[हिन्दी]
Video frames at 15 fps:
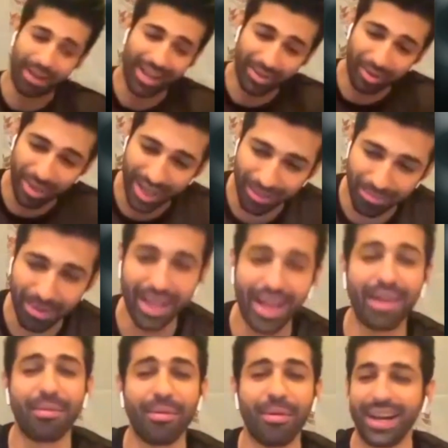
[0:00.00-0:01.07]
मैं तो, तो यहाँ ये
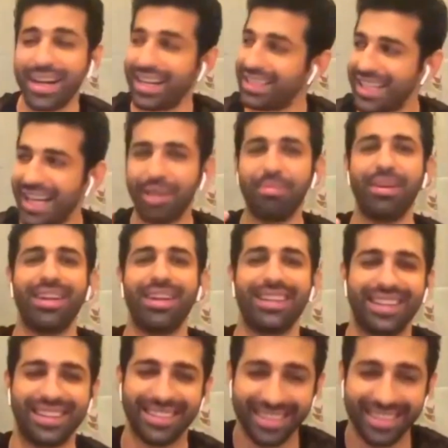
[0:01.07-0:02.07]
जो पूरा हाँ,